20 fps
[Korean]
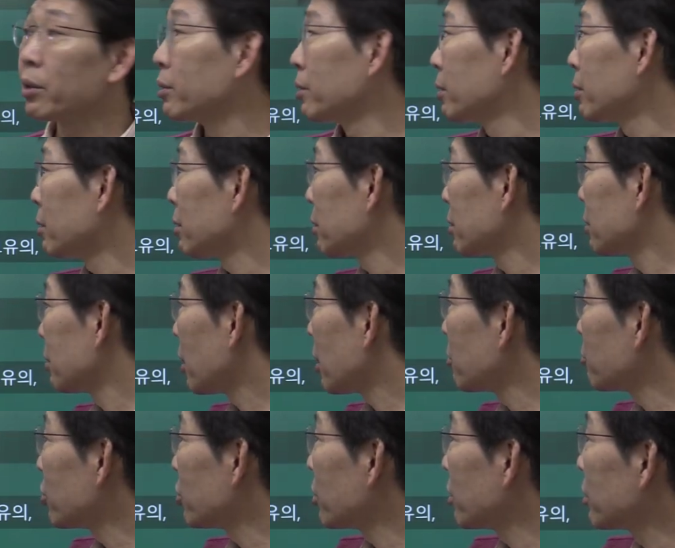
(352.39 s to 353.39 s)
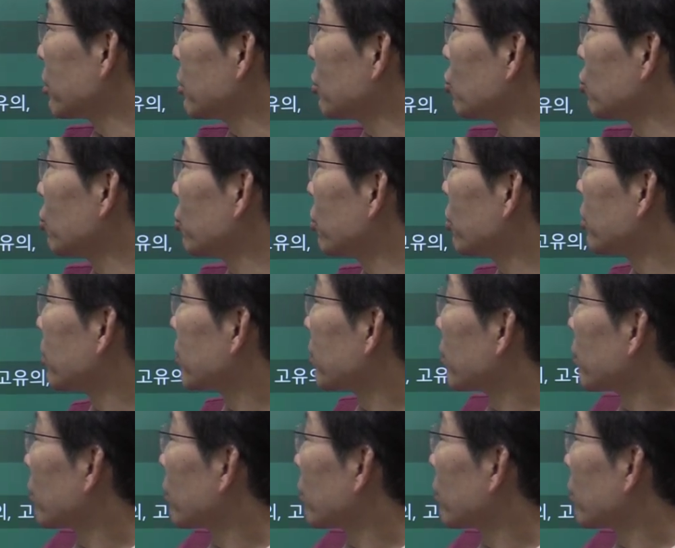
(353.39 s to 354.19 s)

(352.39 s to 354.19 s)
하는 거, 그 알면 될 것이고요.